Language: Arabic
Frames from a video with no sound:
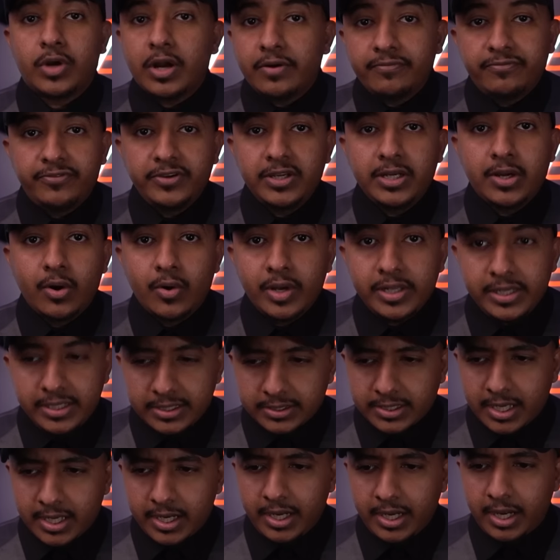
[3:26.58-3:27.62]
وكان في
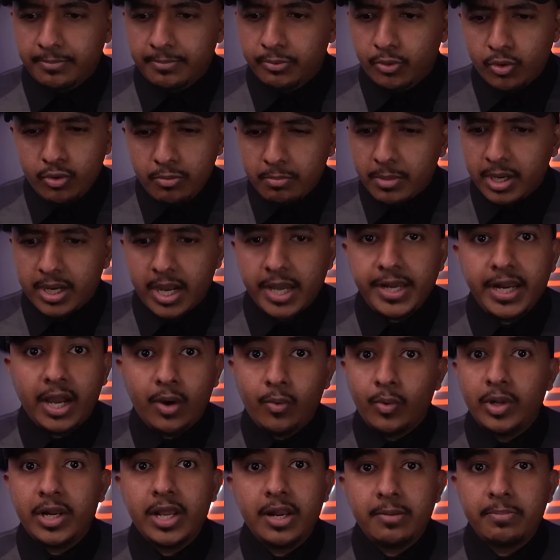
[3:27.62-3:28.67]
قوارير طايحه بكل مكان
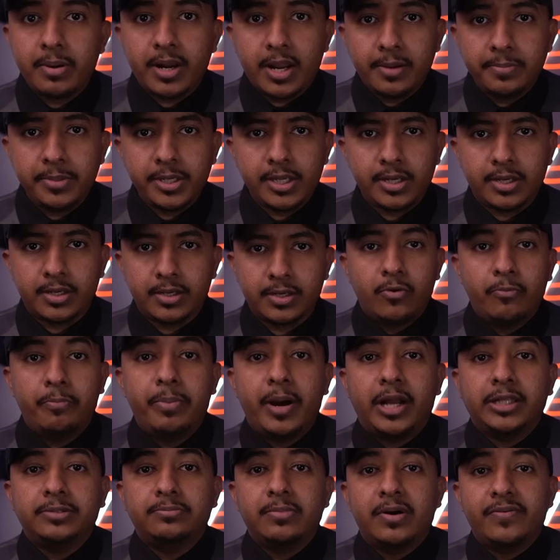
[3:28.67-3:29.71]
حوالين البراميل
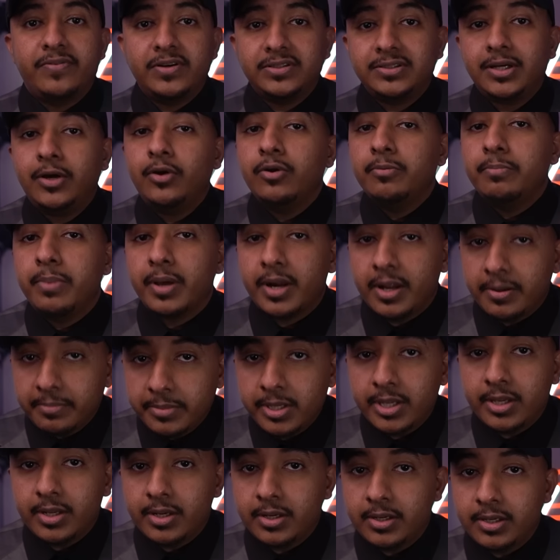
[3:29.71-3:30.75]
وبعد ما فتحوا
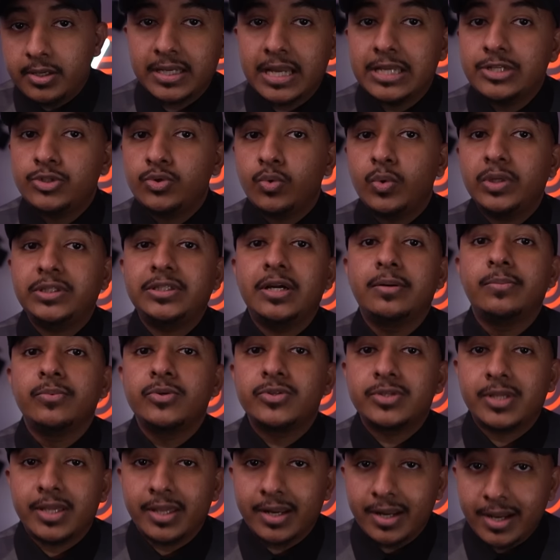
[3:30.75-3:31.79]
البراميل كان جوتها
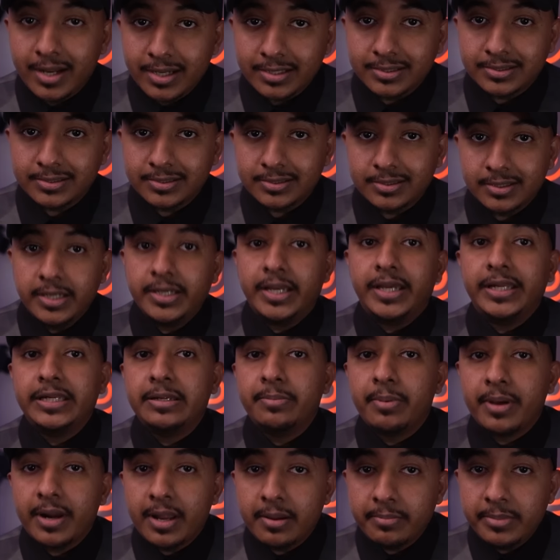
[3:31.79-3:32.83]
مسكرات يعني
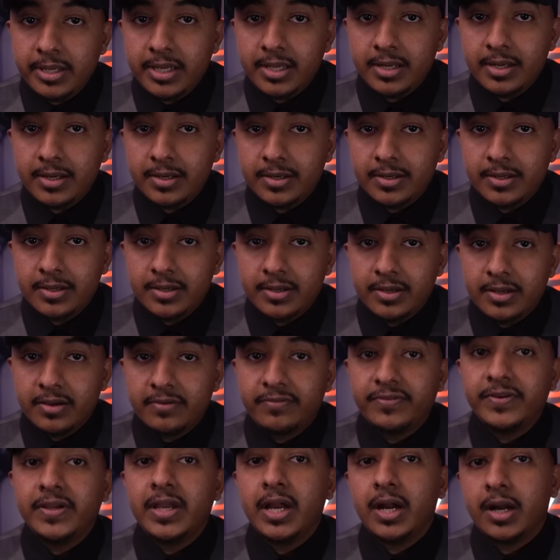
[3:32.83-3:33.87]
براميل
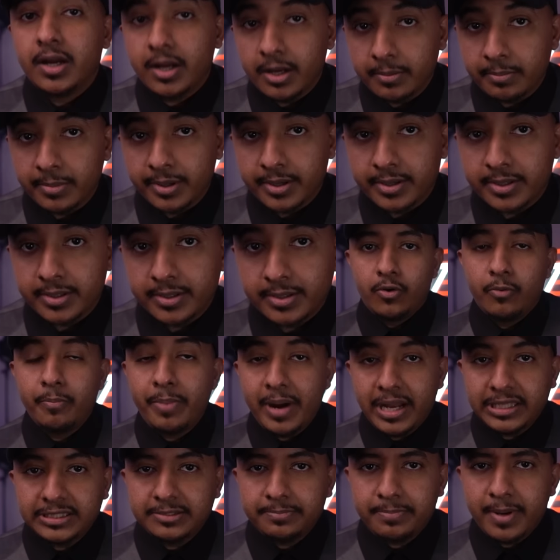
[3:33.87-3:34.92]
فيها خمر
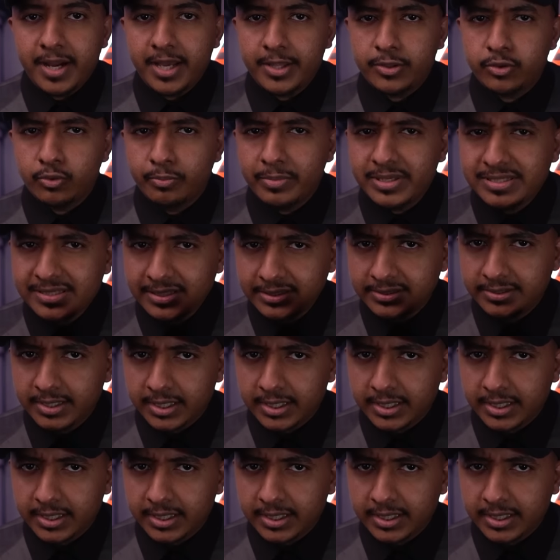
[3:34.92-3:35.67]
وبعد بحث ومسح